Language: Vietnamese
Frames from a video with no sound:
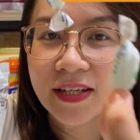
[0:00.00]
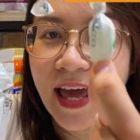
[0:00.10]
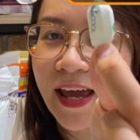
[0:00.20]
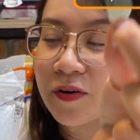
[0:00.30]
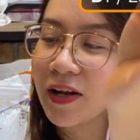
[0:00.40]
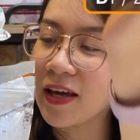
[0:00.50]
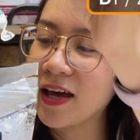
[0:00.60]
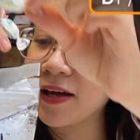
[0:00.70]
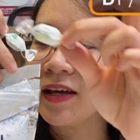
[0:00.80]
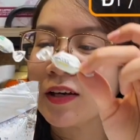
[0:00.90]
tờ giấy của này
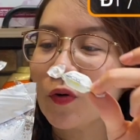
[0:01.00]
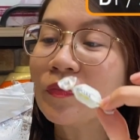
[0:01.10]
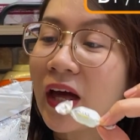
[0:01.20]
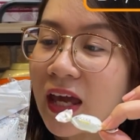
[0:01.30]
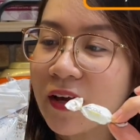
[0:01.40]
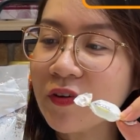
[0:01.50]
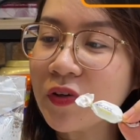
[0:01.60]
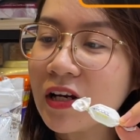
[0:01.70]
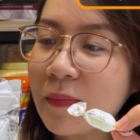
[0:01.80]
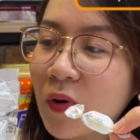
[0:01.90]
ha cũng tiện ví
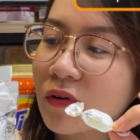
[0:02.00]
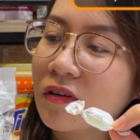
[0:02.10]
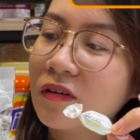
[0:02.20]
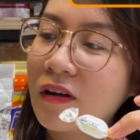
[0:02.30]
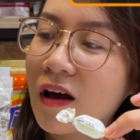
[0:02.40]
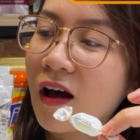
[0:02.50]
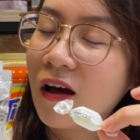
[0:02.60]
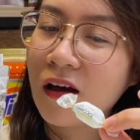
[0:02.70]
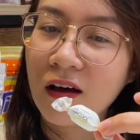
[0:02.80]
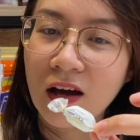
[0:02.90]
như là mọi người à,
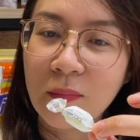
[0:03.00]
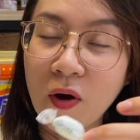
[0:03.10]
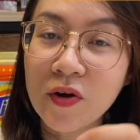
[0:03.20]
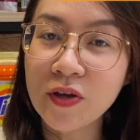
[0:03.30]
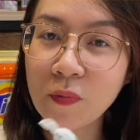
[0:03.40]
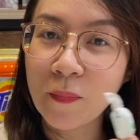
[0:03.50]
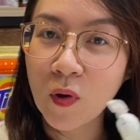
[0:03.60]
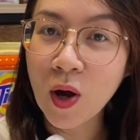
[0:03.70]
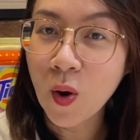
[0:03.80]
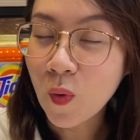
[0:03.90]
à, bỏ vô trong cái một
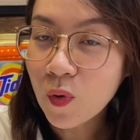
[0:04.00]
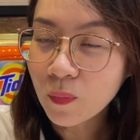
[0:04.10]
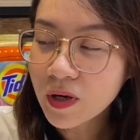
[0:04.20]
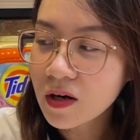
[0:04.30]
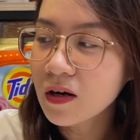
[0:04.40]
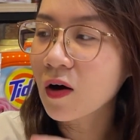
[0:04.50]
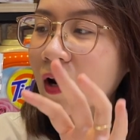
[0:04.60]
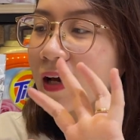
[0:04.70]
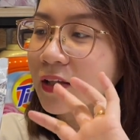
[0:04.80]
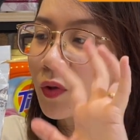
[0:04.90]
cái hũ cũng được hoặc
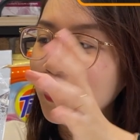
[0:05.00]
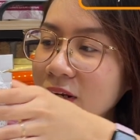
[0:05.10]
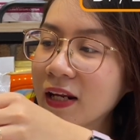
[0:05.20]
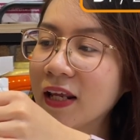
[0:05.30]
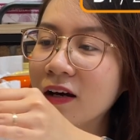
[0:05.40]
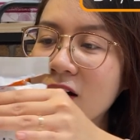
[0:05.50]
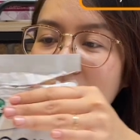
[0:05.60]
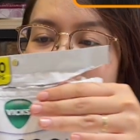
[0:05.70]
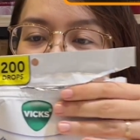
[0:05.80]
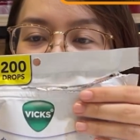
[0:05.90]
là cái túi này này nó có
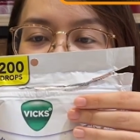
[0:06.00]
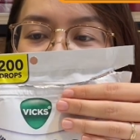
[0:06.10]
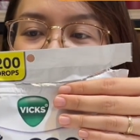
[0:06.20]
cái phần zip